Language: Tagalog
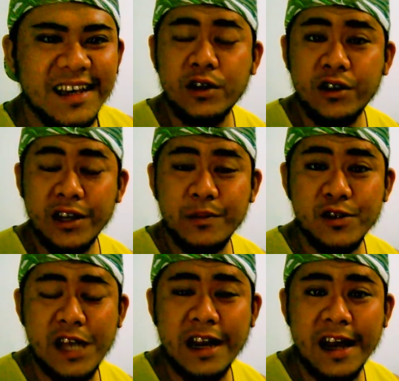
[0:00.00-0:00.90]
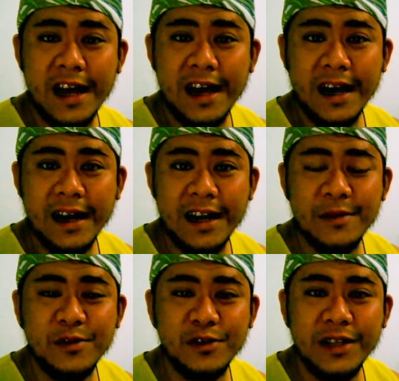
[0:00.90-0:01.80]
huwag nyo rin po sanang
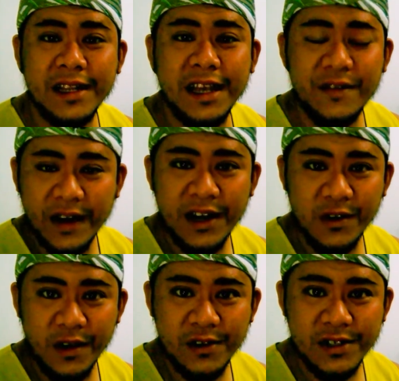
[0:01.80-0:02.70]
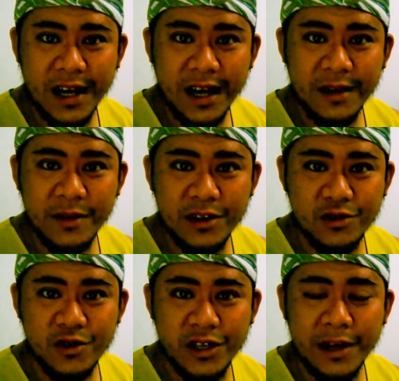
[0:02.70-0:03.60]
kalimutan na i-follow ako sa aking mga
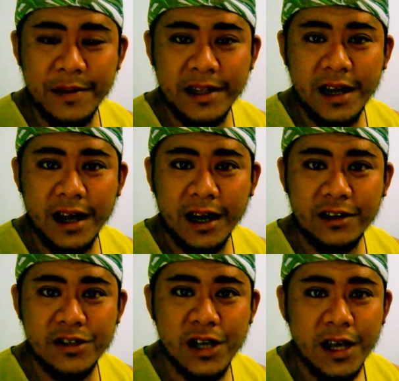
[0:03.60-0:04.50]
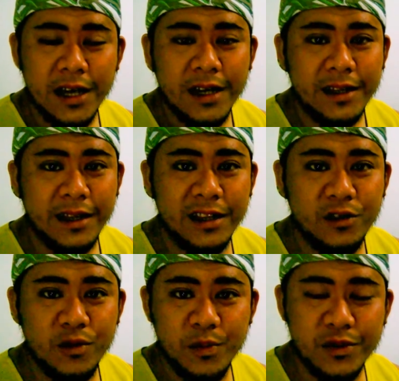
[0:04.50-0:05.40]
social media accounts.
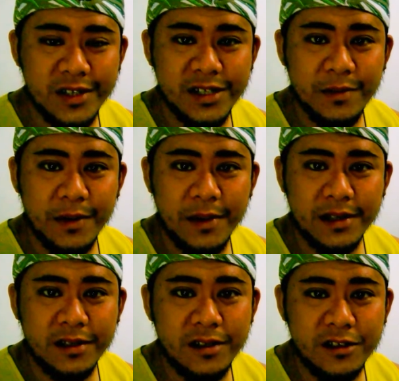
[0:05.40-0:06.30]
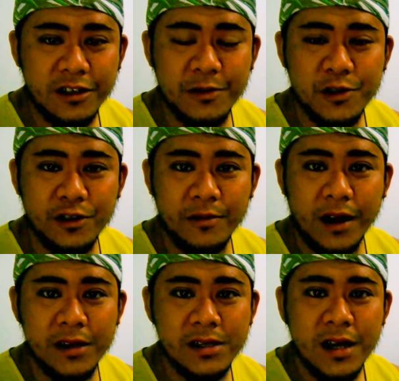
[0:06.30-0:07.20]
Nandun po siya sa baba sa description
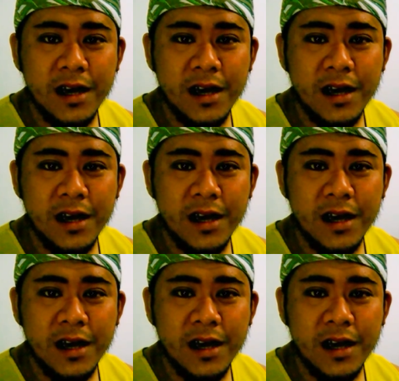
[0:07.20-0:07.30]
box.